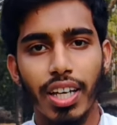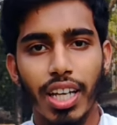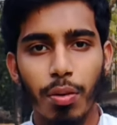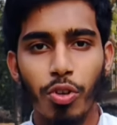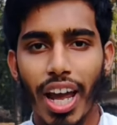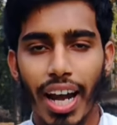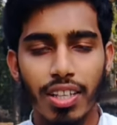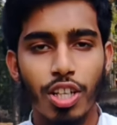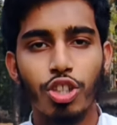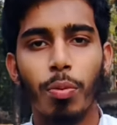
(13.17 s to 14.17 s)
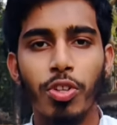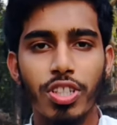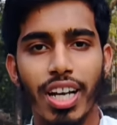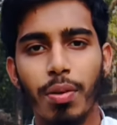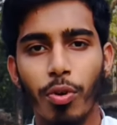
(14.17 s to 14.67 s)
এবং এক হাজার শব্দ
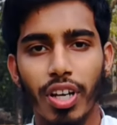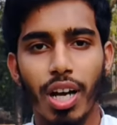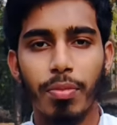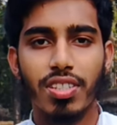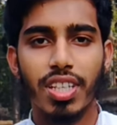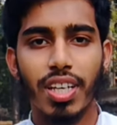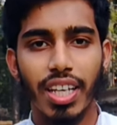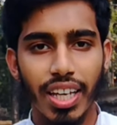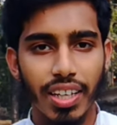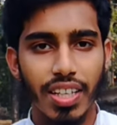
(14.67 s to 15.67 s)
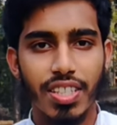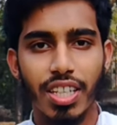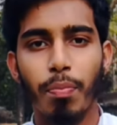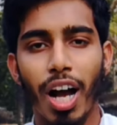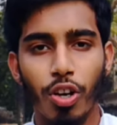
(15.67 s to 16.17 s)
জানার পরে আমরা যে
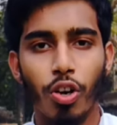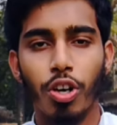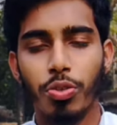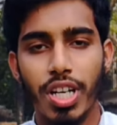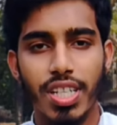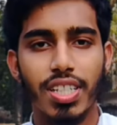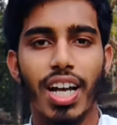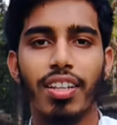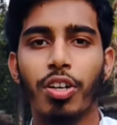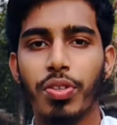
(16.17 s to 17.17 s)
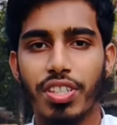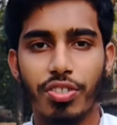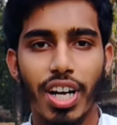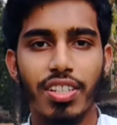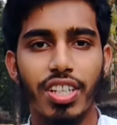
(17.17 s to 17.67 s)
ইংরেজির বাক্য গঠনের যে সাধারণ
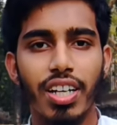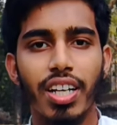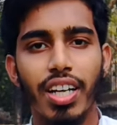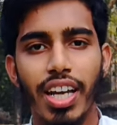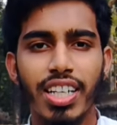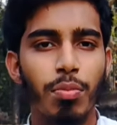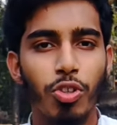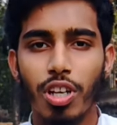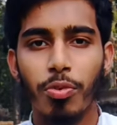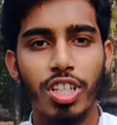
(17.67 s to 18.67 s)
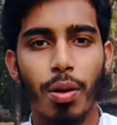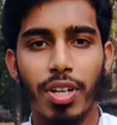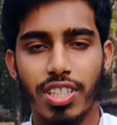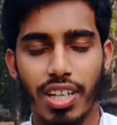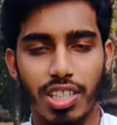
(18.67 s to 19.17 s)
স্ট্রাকচার এটা মোটামুটি আমরা
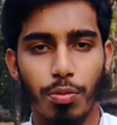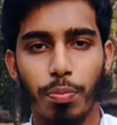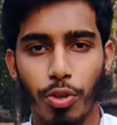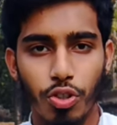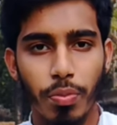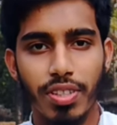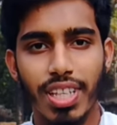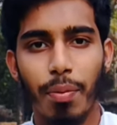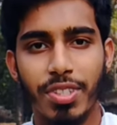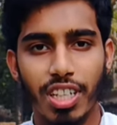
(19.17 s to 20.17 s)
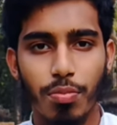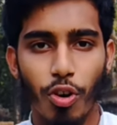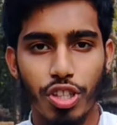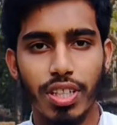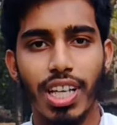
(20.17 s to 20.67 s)
জানি যেমন প্রথমে সাবজেক্ট
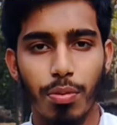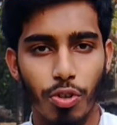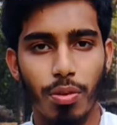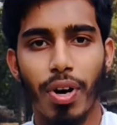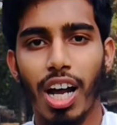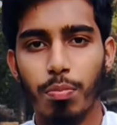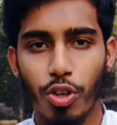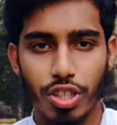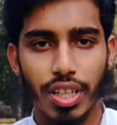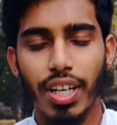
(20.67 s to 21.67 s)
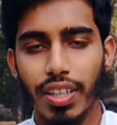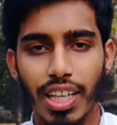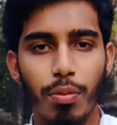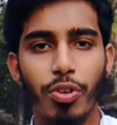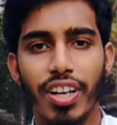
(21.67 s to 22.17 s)
বসে তারপরে ভার বসে
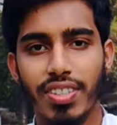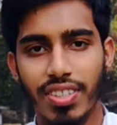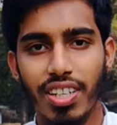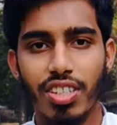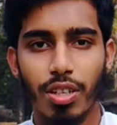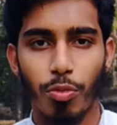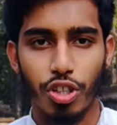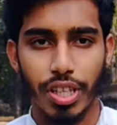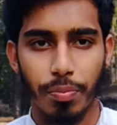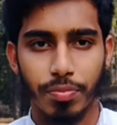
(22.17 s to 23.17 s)
তারপরে এক্সটেনশন বসে